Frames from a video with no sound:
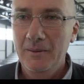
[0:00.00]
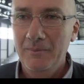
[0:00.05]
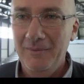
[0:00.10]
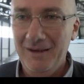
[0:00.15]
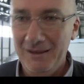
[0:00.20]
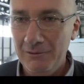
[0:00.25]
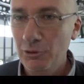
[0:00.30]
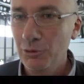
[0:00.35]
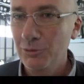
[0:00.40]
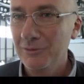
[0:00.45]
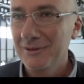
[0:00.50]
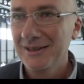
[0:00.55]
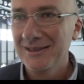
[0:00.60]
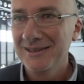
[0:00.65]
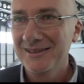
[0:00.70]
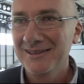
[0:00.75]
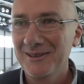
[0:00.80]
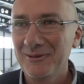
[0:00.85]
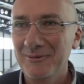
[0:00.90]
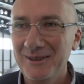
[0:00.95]
Ma
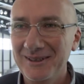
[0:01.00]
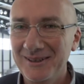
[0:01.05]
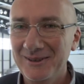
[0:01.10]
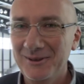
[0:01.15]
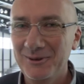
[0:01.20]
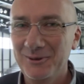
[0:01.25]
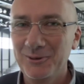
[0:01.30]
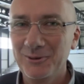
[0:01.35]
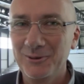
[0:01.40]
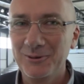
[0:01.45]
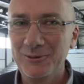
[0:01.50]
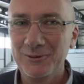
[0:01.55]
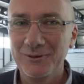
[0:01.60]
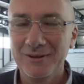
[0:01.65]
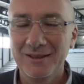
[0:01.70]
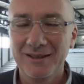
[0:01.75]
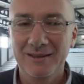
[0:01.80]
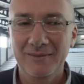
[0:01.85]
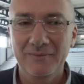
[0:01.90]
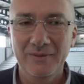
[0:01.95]
lunga, come hai detto tu,
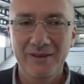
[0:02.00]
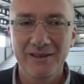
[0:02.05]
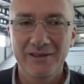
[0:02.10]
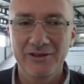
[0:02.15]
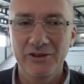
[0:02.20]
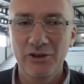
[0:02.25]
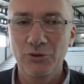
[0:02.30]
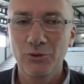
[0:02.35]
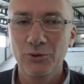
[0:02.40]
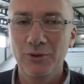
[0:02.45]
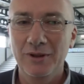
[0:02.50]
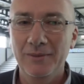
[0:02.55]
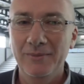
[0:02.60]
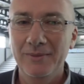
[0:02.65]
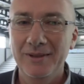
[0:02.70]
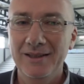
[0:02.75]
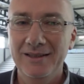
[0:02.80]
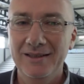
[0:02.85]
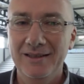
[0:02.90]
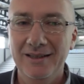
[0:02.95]
lunga.
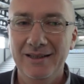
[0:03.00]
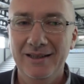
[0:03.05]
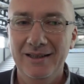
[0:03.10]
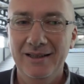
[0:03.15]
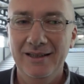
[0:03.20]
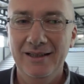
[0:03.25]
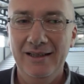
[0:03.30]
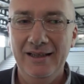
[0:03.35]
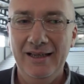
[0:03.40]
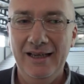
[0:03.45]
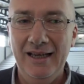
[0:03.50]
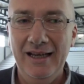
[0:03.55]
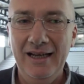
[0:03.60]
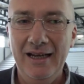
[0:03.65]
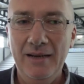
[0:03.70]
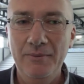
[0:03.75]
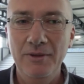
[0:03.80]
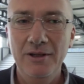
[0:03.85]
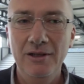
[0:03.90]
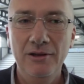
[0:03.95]
Sicuramente è
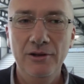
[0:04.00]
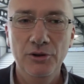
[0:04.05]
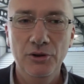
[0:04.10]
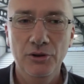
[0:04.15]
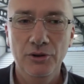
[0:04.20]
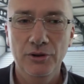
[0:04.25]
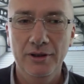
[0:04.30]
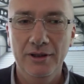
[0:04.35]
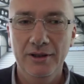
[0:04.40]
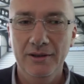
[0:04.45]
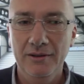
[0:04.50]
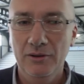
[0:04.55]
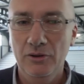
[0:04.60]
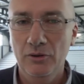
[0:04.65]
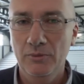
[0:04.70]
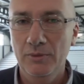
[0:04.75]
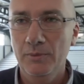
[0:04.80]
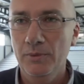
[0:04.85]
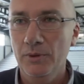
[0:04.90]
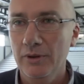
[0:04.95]
la migliore
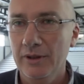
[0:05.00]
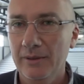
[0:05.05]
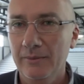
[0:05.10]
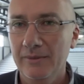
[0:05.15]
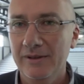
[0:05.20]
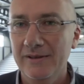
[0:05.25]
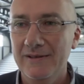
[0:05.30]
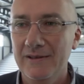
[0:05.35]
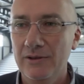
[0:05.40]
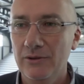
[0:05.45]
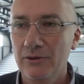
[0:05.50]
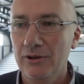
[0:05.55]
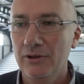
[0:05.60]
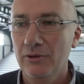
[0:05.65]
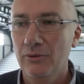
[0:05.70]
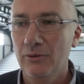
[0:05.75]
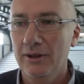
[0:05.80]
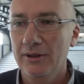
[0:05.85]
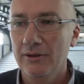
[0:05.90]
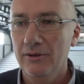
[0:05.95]
come programmazione in
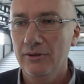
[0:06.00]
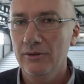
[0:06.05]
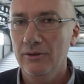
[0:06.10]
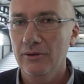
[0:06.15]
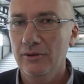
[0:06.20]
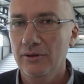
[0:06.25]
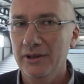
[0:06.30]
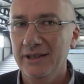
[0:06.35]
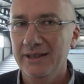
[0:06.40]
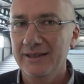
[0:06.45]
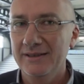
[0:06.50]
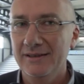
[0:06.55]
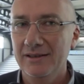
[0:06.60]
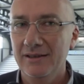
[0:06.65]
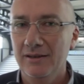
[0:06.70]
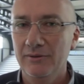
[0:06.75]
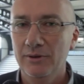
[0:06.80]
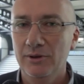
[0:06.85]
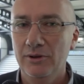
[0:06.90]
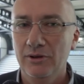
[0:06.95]
quanto grazie
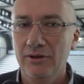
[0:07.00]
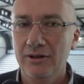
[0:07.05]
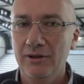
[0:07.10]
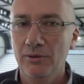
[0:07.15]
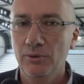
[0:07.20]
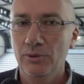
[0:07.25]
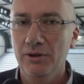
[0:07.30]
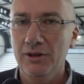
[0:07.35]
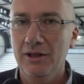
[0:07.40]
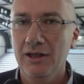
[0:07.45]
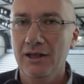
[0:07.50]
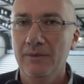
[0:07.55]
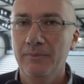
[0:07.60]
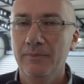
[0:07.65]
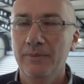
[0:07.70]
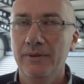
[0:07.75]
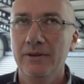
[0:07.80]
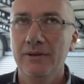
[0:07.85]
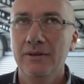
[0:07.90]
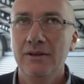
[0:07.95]
alla vittoria della World
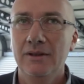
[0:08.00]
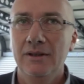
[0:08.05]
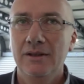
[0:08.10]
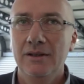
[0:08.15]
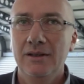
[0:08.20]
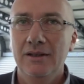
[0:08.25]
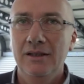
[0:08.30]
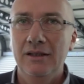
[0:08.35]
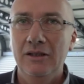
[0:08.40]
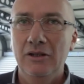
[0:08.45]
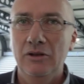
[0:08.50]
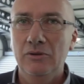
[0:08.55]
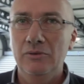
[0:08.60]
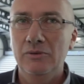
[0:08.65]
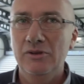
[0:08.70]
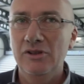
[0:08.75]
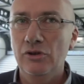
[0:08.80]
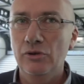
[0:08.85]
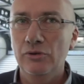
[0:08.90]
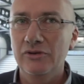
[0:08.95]
Cup
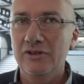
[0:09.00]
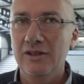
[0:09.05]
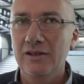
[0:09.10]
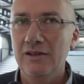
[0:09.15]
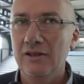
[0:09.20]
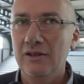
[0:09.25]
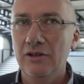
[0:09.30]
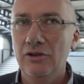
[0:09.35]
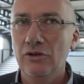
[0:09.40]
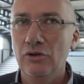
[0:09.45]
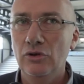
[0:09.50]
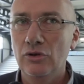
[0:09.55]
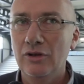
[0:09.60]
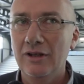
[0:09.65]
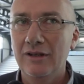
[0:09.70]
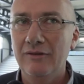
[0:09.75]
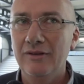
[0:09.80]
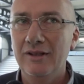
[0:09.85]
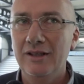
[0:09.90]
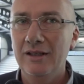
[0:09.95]
ci consente di non
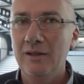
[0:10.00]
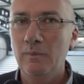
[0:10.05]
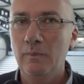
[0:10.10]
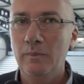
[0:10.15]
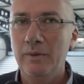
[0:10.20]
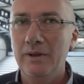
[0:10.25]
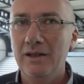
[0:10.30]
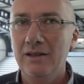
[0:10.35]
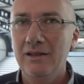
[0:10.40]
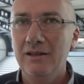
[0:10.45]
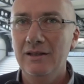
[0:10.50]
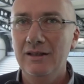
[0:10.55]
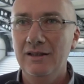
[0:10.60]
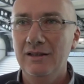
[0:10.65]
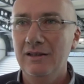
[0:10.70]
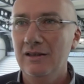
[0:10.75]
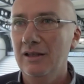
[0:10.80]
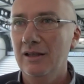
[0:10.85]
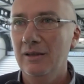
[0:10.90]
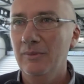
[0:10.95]
avere impegni
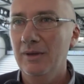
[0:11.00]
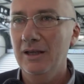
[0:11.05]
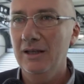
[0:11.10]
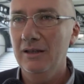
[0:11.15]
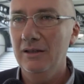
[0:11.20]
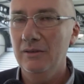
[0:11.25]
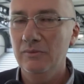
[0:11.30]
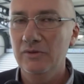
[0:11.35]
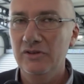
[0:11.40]
intermedi.